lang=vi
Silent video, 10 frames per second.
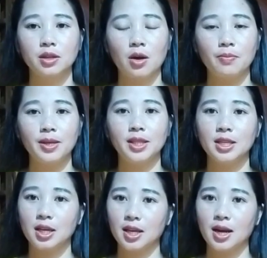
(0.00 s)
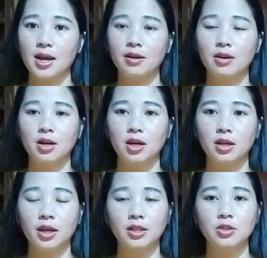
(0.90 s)
hầu bên tết chờ nhất là nó là
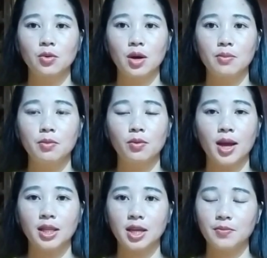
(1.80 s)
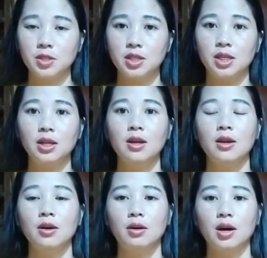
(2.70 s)
khánh uh, mùng 2 tháng 9 um,
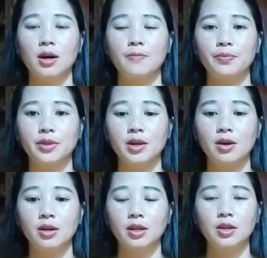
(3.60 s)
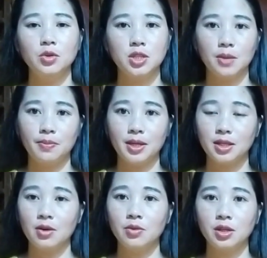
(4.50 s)
ờ, do ilusia
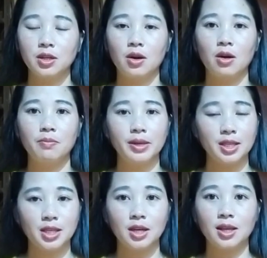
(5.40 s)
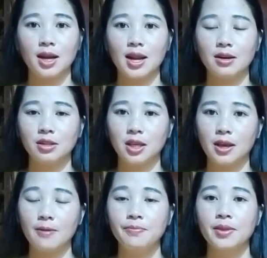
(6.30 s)
bên châu nhất đó hầu bên tết chờ nhất là nó
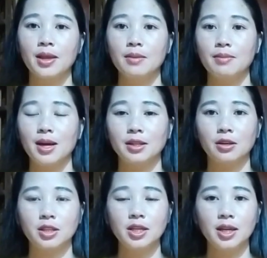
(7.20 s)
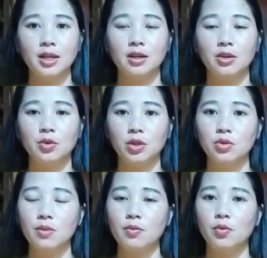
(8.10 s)
thế mà cho tin anh là do
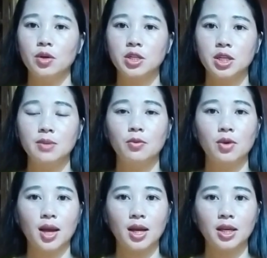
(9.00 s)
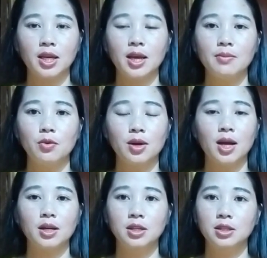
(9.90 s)
tôi một bác sĩ một cả kia một
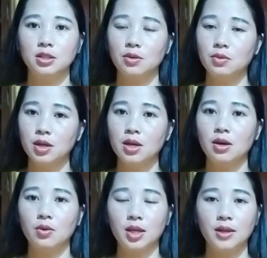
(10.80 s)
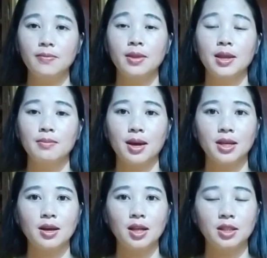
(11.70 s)
cả khử chống cân cầu lì mà
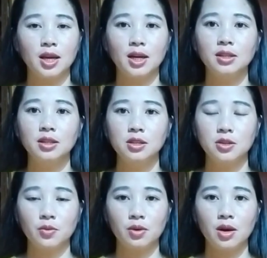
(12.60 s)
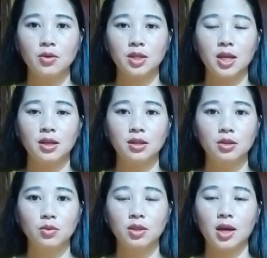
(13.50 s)
do hạt tiền lên tư rồng cao chế
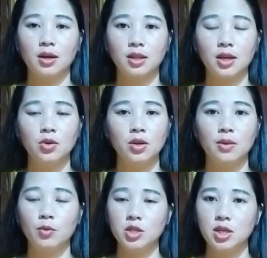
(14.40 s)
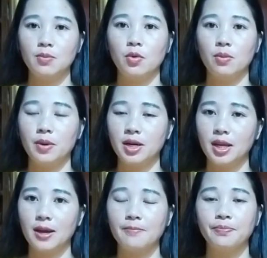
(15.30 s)
tồn tại chế lui vào mỗi gì một bọn
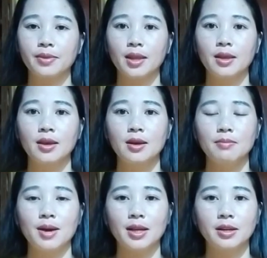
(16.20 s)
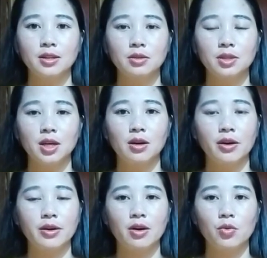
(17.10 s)
nè mà nhất trong tờ
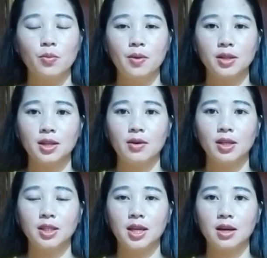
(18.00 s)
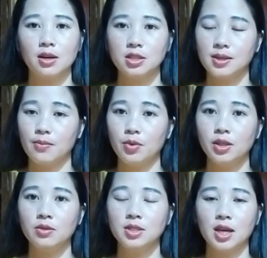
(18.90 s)
khó nọ của bỏ tàu hạt tiền các giờ
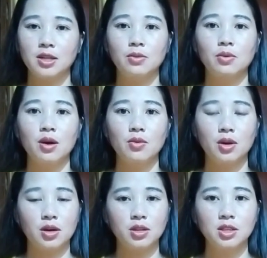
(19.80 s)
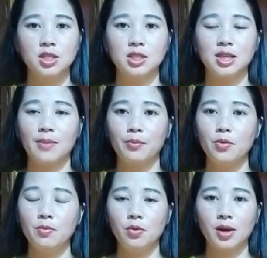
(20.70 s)
mới thông chạy rồng cao là các tư chỉ sạc
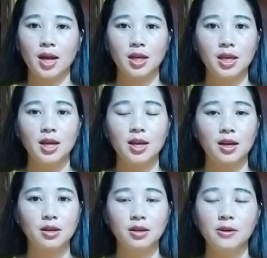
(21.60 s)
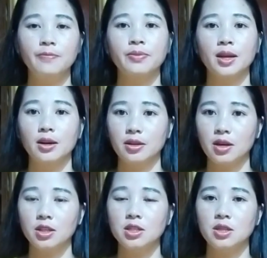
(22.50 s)
bố một cả kia cả khử là
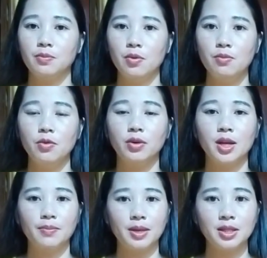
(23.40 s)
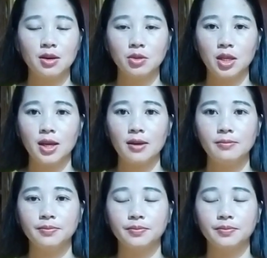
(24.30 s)
do tôi chỉ bố một thiệt bé châu thiệt